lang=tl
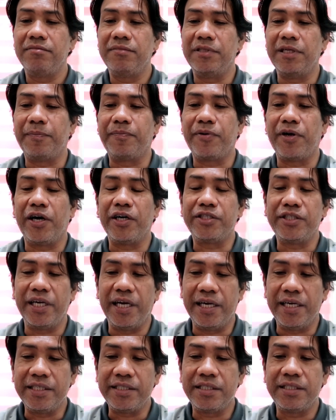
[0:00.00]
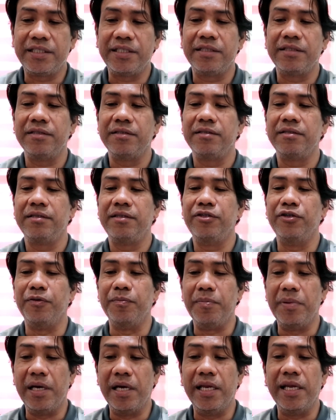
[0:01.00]
na process,
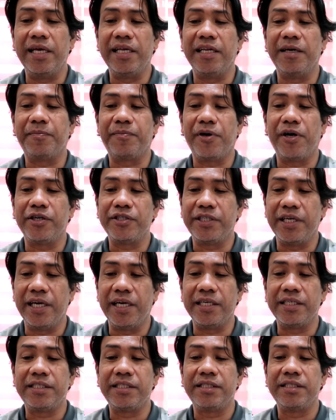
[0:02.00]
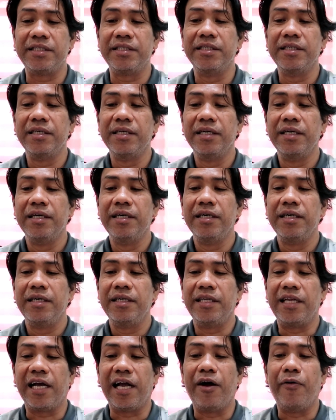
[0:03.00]
yung billing na process,
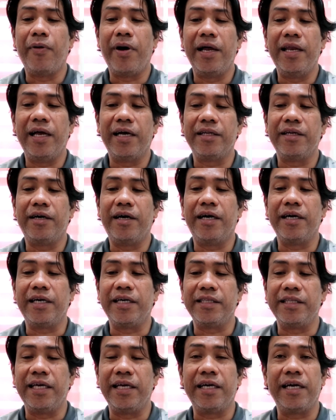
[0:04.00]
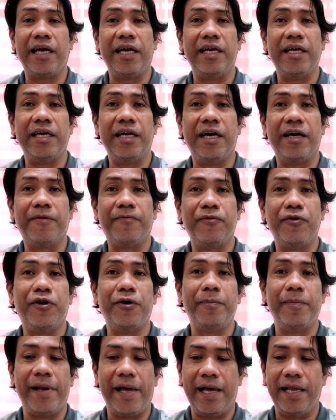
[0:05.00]
nagawa lang ng architect ay uh,
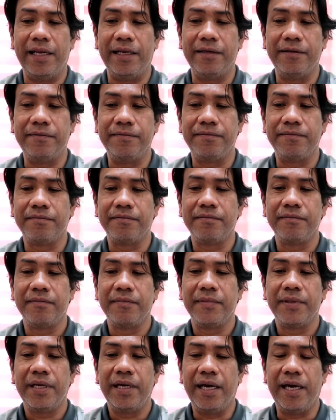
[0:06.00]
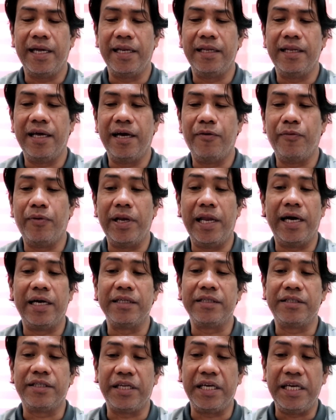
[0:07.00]
floor plan and uh,
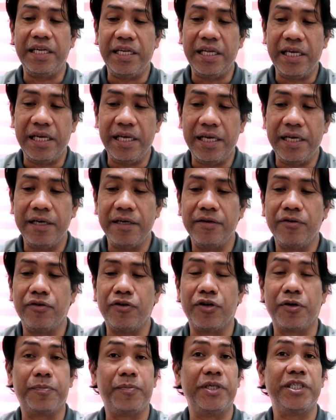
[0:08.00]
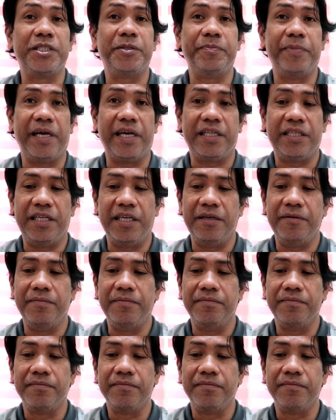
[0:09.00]
walang 3D or perspective.